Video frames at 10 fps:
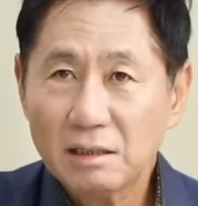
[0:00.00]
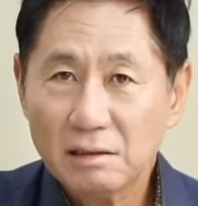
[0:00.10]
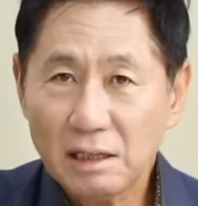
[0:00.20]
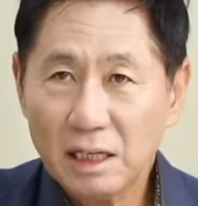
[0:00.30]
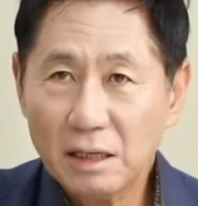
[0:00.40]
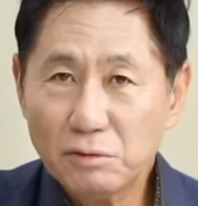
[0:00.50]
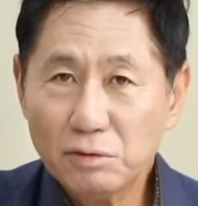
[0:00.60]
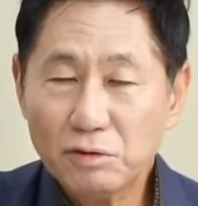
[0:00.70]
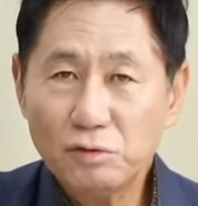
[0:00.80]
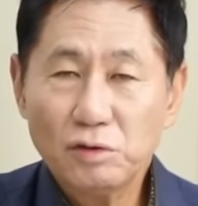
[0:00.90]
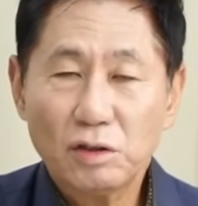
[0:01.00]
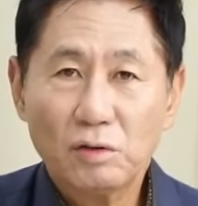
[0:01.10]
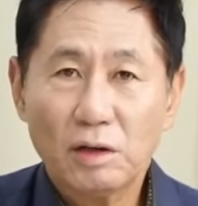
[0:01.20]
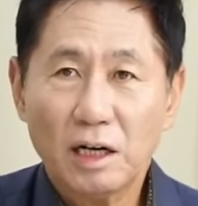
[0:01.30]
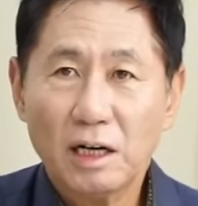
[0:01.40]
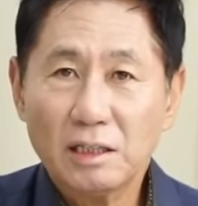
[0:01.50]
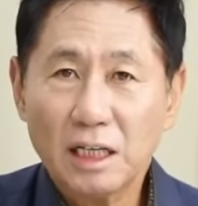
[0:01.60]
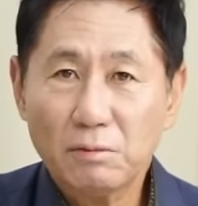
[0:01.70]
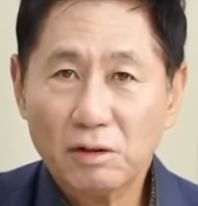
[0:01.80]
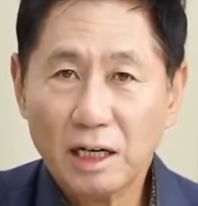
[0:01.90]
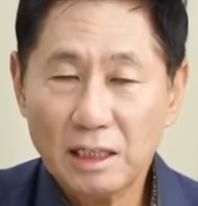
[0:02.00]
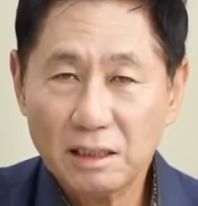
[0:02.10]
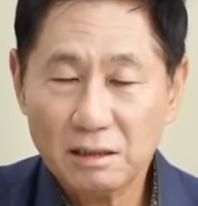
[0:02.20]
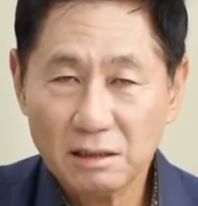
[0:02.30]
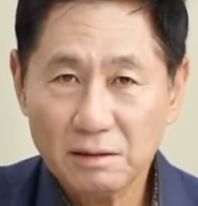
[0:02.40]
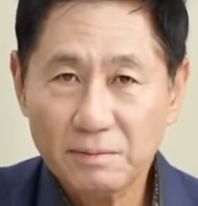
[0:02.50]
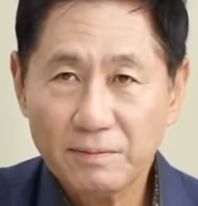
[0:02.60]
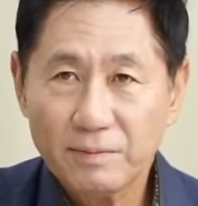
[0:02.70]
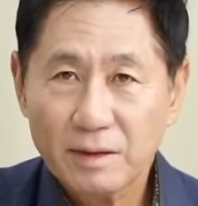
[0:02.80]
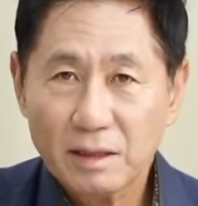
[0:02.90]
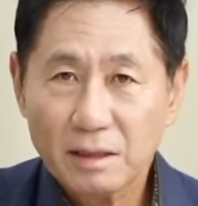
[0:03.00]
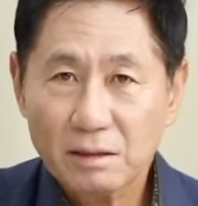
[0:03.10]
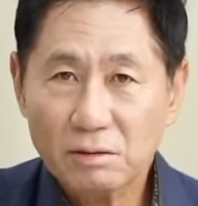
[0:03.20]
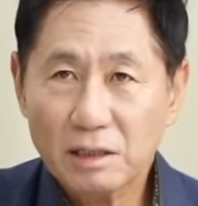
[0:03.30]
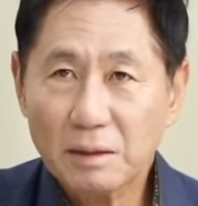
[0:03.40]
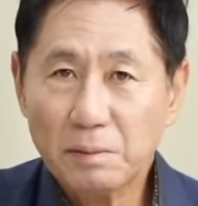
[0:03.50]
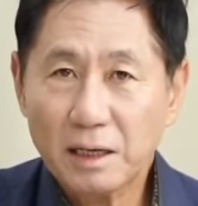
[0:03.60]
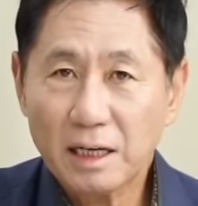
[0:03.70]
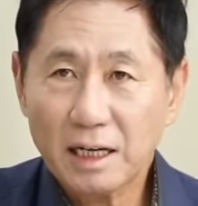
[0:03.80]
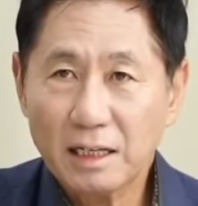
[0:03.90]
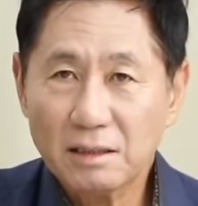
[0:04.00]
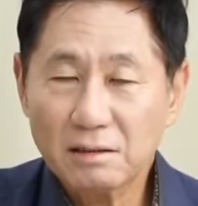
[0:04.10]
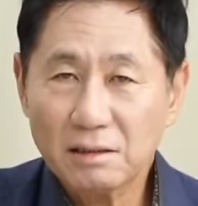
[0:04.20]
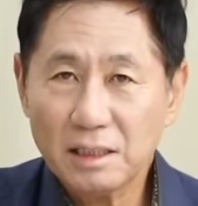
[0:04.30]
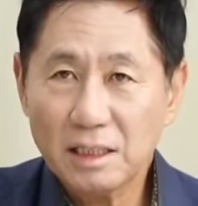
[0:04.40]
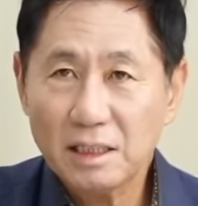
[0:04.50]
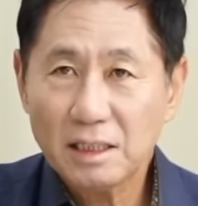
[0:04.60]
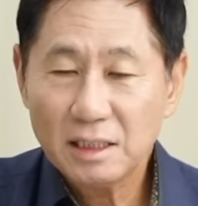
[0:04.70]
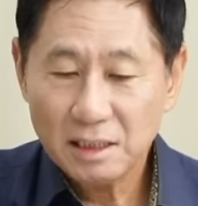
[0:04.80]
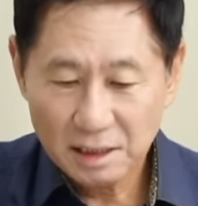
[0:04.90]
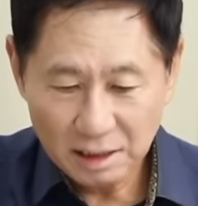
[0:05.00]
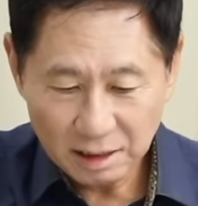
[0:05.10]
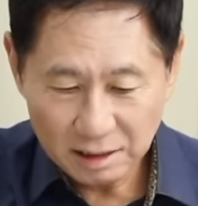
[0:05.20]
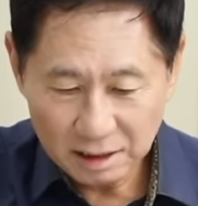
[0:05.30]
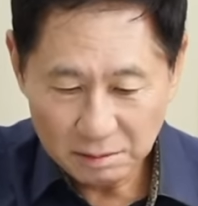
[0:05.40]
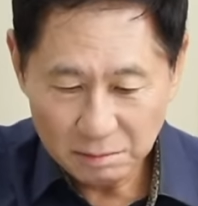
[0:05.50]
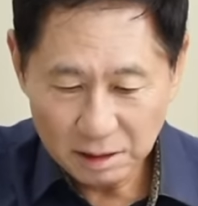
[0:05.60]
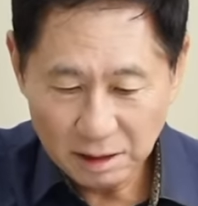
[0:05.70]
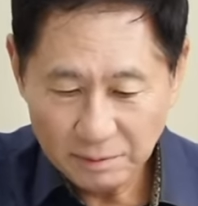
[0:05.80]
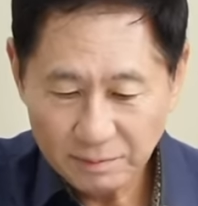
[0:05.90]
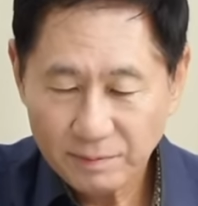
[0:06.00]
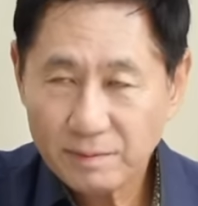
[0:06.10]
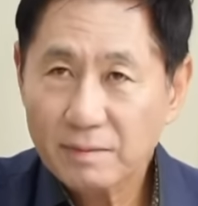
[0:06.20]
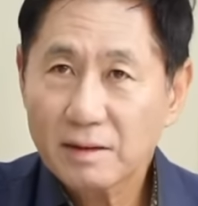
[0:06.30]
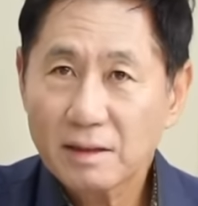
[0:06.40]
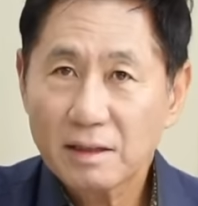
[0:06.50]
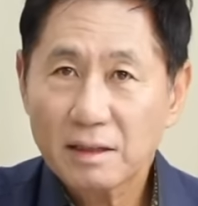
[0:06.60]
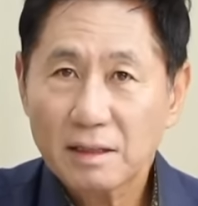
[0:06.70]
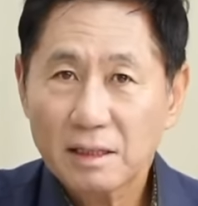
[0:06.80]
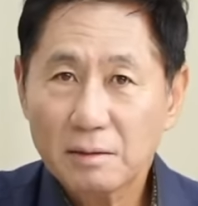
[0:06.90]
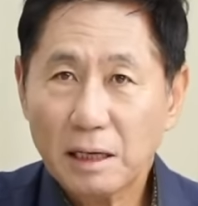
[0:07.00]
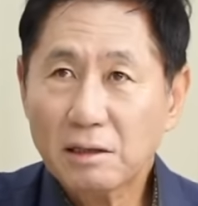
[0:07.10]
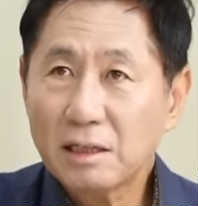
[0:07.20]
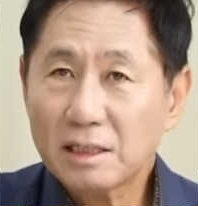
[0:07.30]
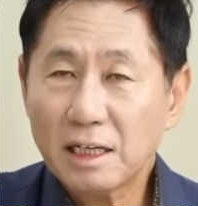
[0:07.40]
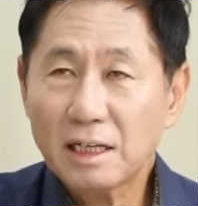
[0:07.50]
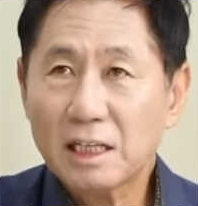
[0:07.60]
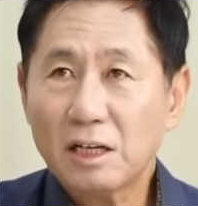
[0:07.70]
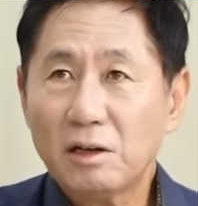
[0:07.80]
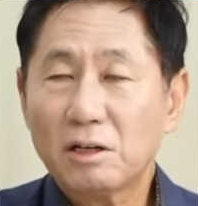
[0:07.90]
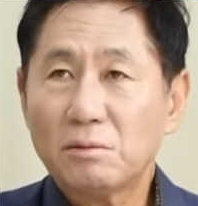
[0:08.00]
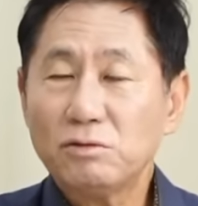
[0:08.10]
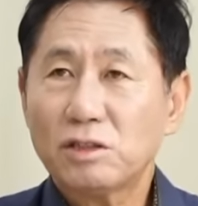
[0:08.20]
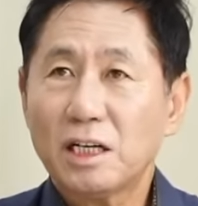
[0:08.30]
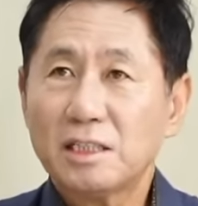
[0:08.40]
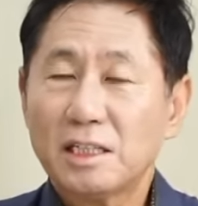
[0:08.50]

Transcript: 내부 균열과 내부 갈등, 그리고 계파 간의 갈등들이 시작됐습니다. 박근혜 탄핵 때와 여러분 유사하지